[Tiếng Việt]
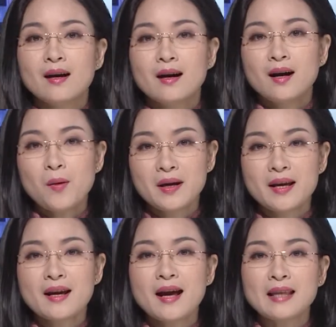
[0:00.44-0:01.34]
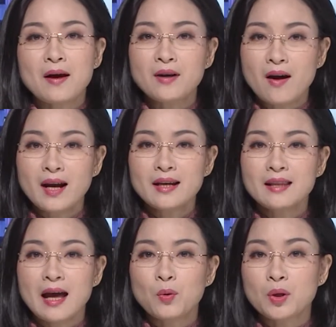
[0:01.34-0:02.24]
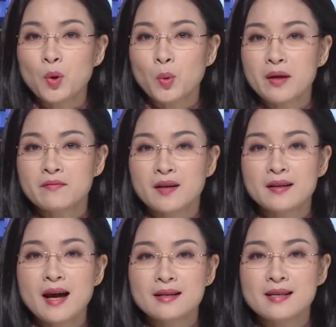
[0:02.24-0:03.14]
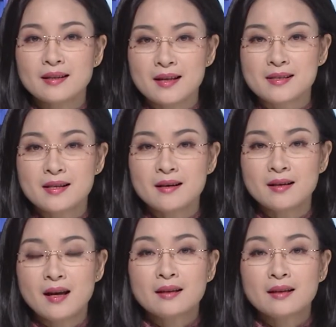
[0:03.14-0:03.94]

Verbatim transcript: Không khí cải tạo ngõ ngách tại quận Ngô Quyền vẫn đang rất khẩn trương.